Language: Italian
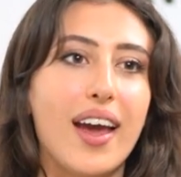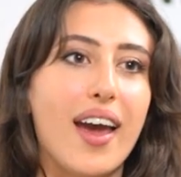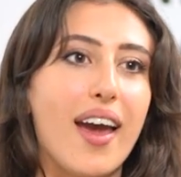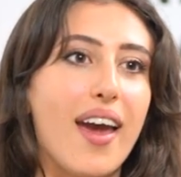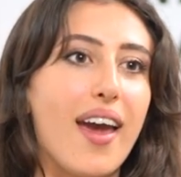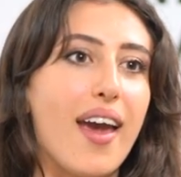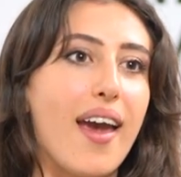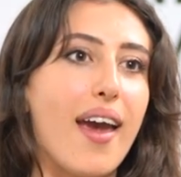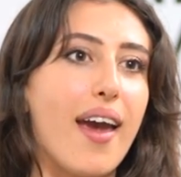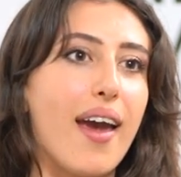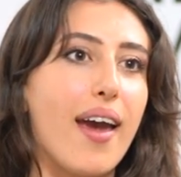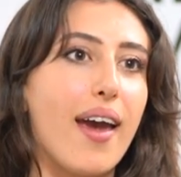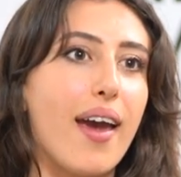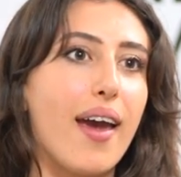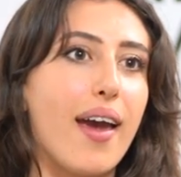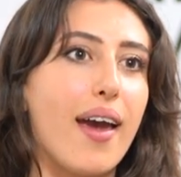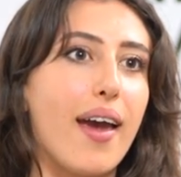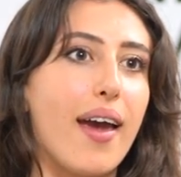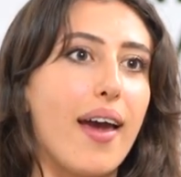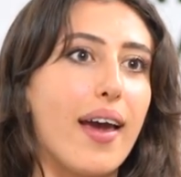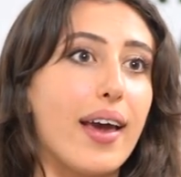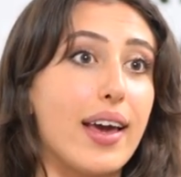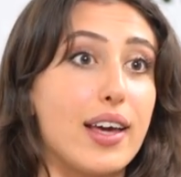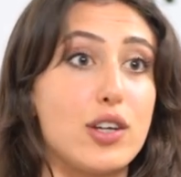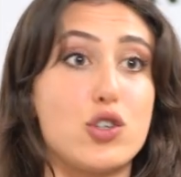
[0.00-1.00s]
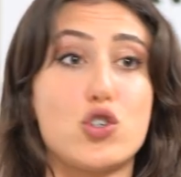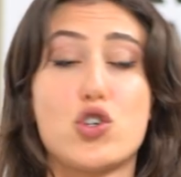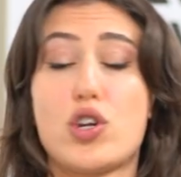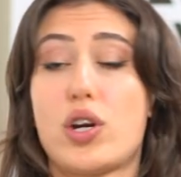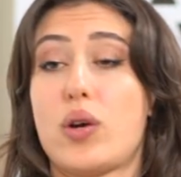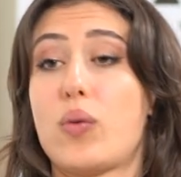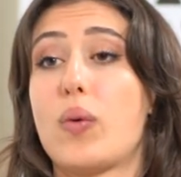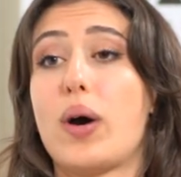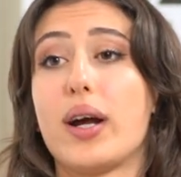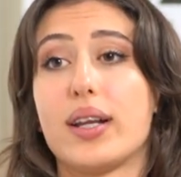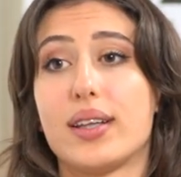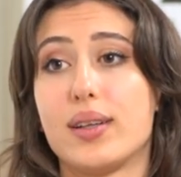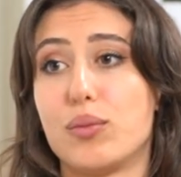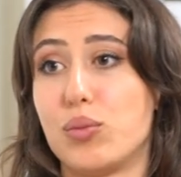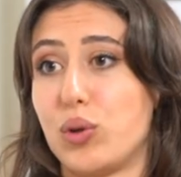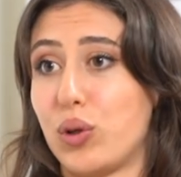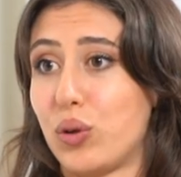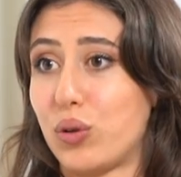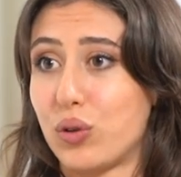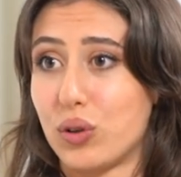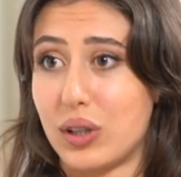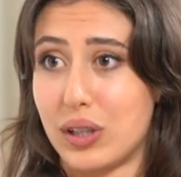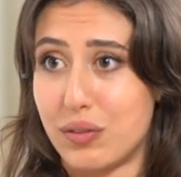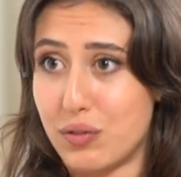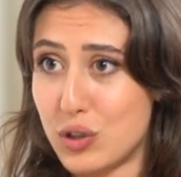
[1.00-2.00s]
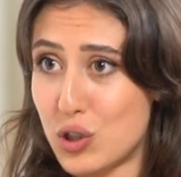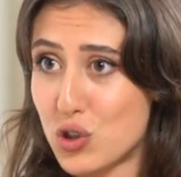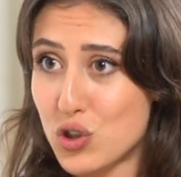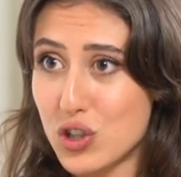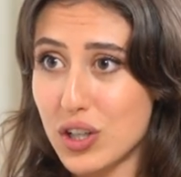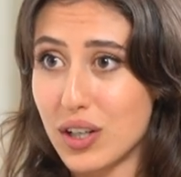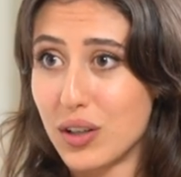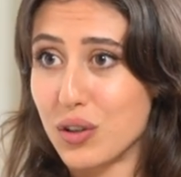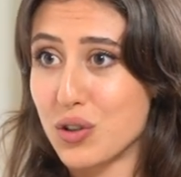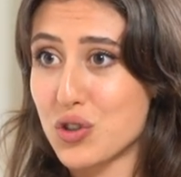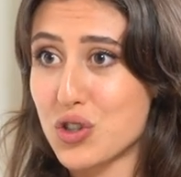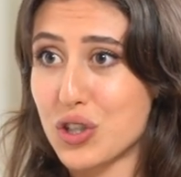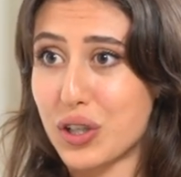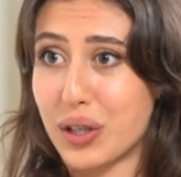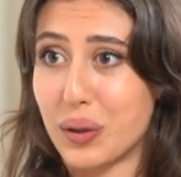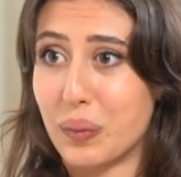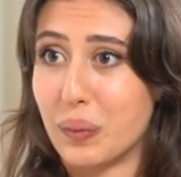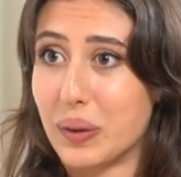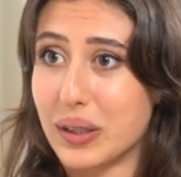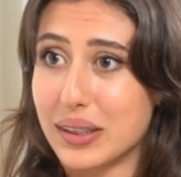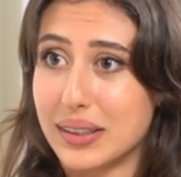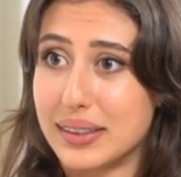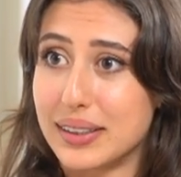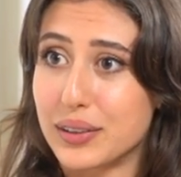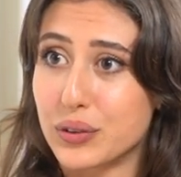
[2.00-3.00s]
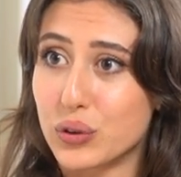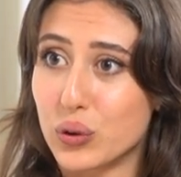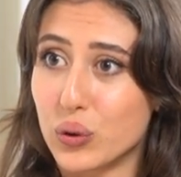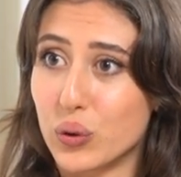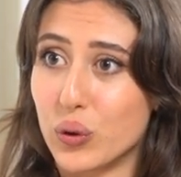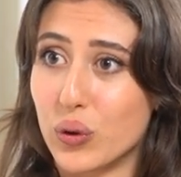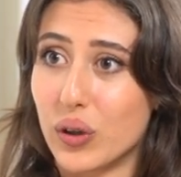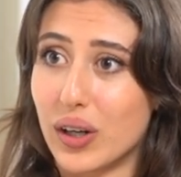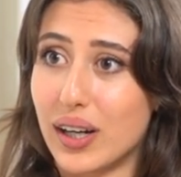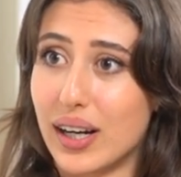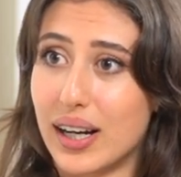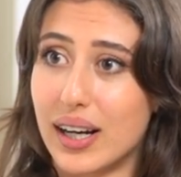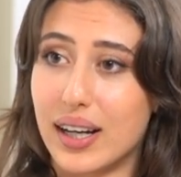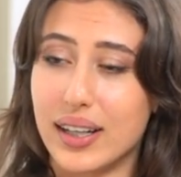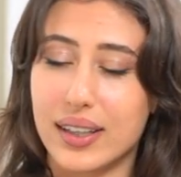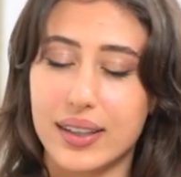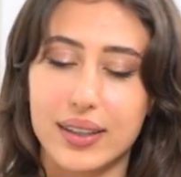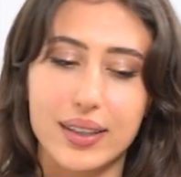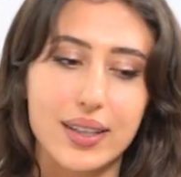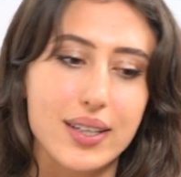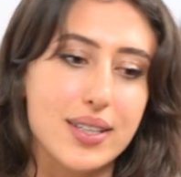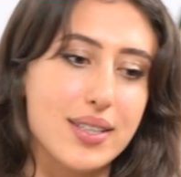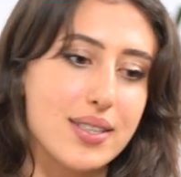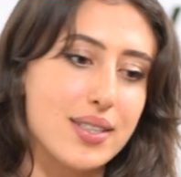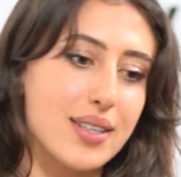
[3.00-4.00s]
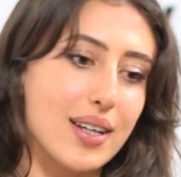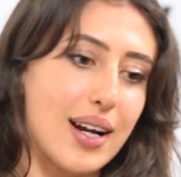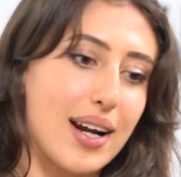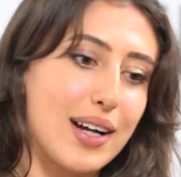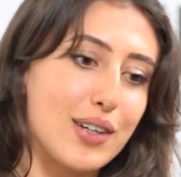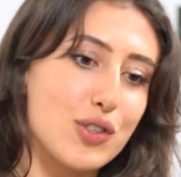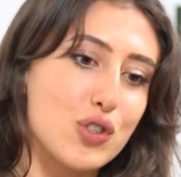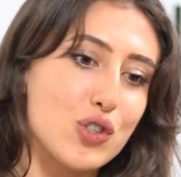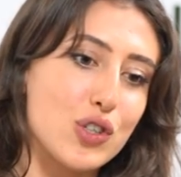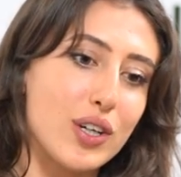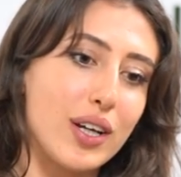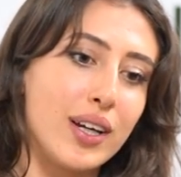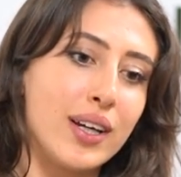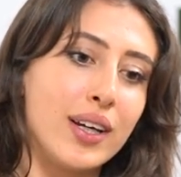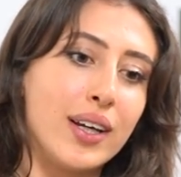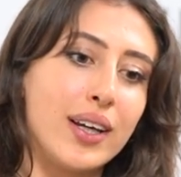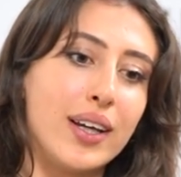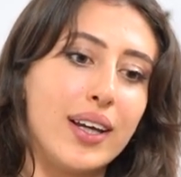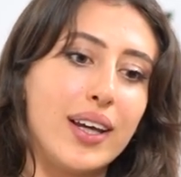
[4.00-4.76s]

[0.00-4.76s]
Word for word: e che ci riguarda molto da vicino, ci ha riguardato con la strage,